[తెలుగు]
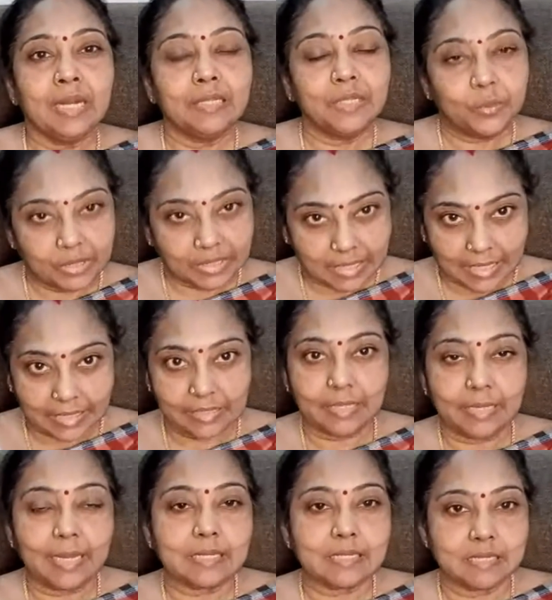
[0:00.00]
అది కూడా
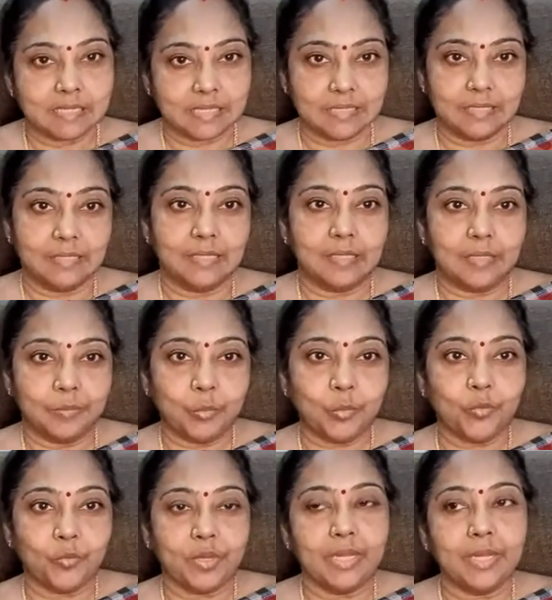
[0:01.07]
కార్తీక్ యాక్ట్ చేసిన
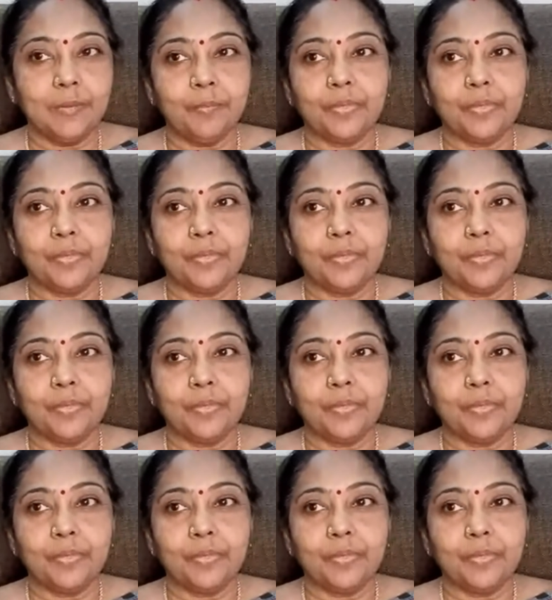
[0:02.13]
మూవీ